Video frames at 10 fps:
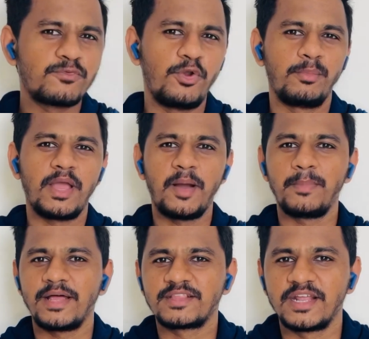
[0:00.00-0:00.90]
इस वीडियो में हम
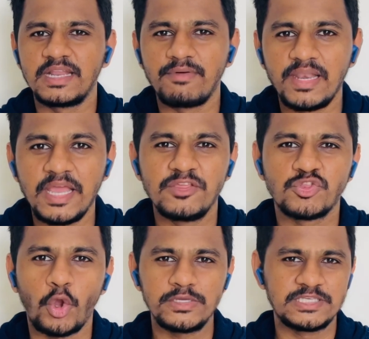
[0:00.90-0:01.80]
बात करने वाले हैं
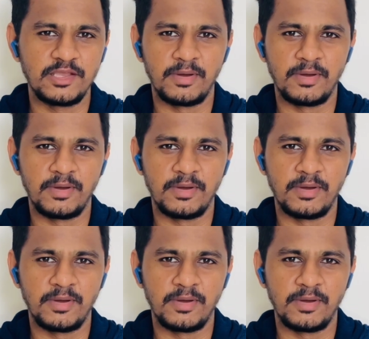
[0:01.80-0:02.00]
चॉइस के